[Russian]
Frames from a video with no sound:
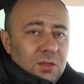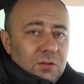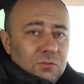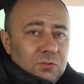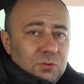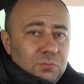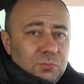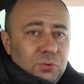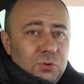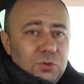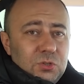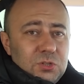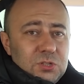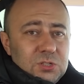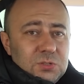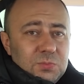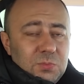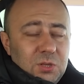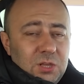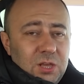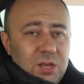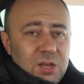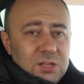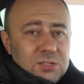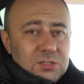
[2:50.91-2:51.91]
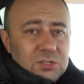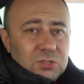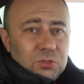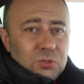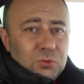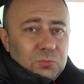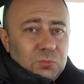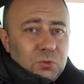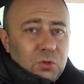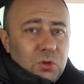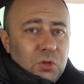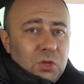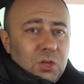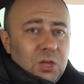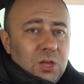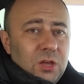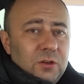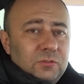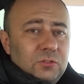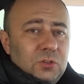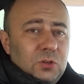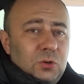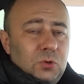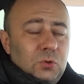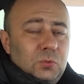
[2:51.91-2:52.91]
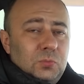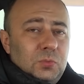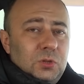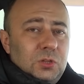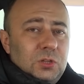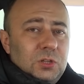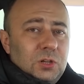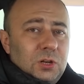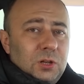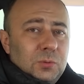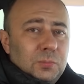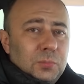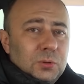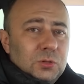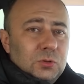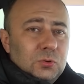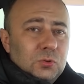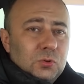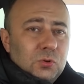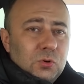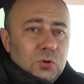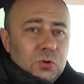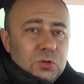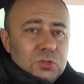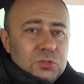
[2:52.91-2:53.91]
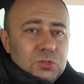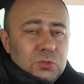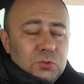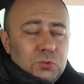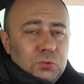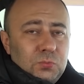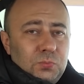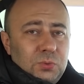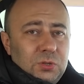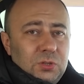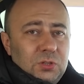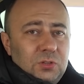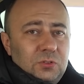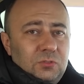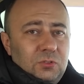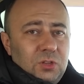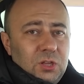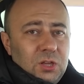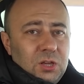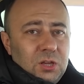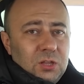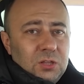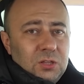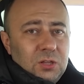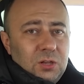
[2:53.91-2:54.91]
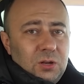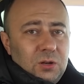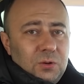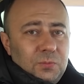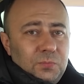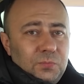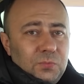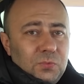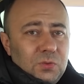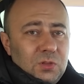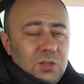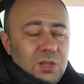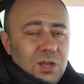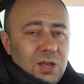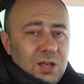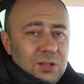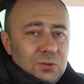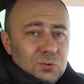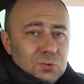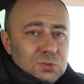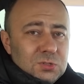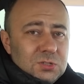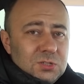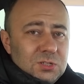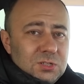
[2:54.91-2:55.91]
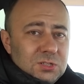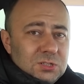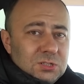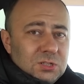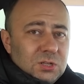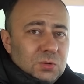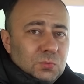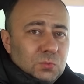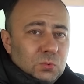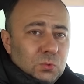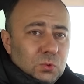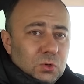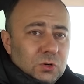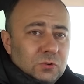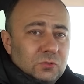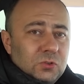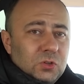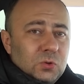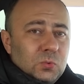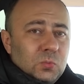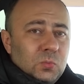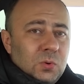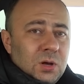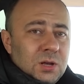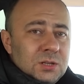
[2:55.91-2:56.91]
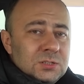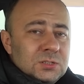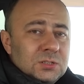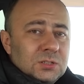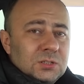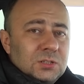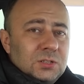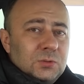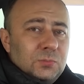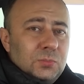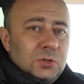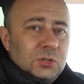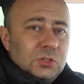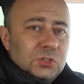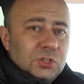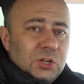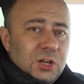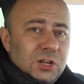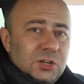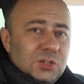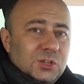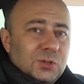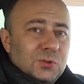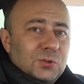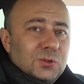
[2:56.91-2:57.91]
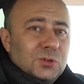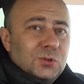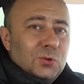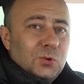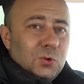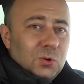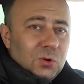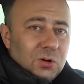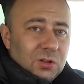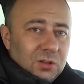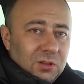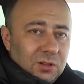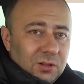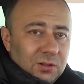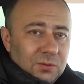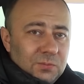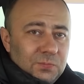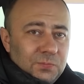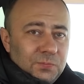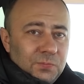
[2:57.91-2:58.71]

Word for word: Вы будете смеяться, но многие автолюбители под угрозой убить двигатель тянут с низким уровнем масла до ближайшего города,